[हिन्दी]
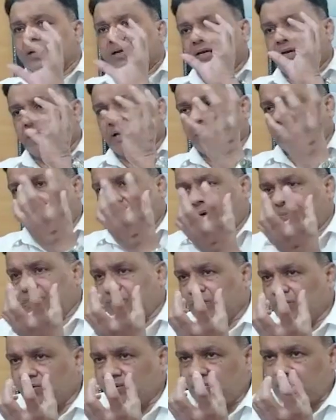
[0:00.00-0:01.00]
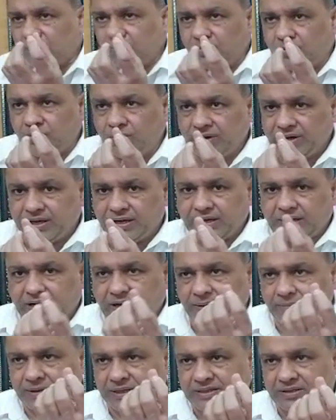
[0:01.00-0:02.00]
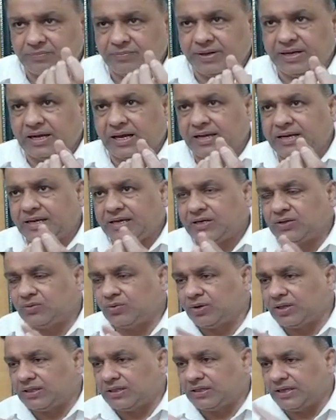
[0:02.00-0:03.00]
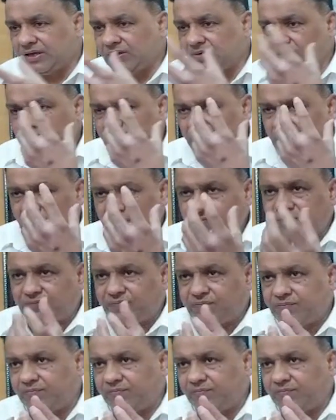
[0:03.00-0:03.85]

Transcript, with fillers: कि आप लोग कोई हैबत में आने की ज़रूरत नहीं है कोई खौफ